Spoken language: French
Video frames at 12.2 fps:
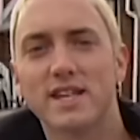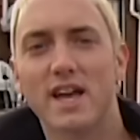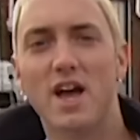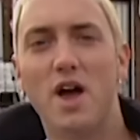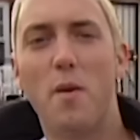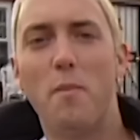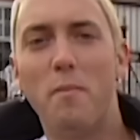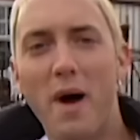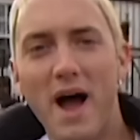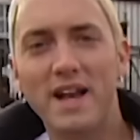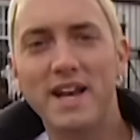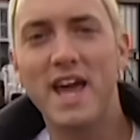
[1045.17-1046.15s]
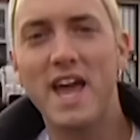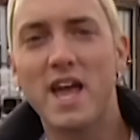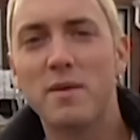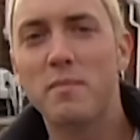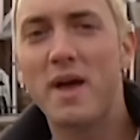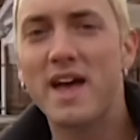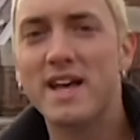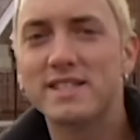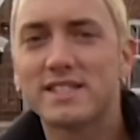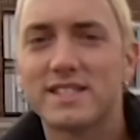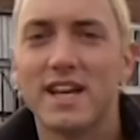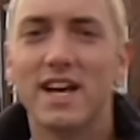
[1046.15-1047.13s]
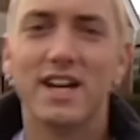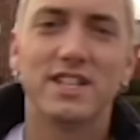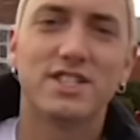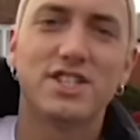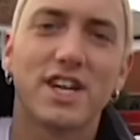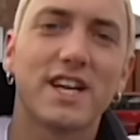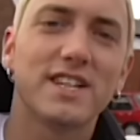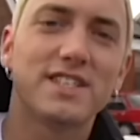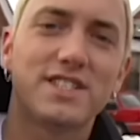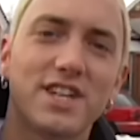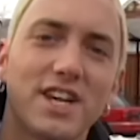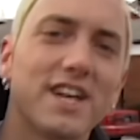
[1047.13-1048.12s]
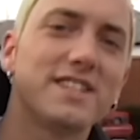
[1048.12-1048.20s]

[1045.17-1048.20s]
de rap de combat et les cyphers underground.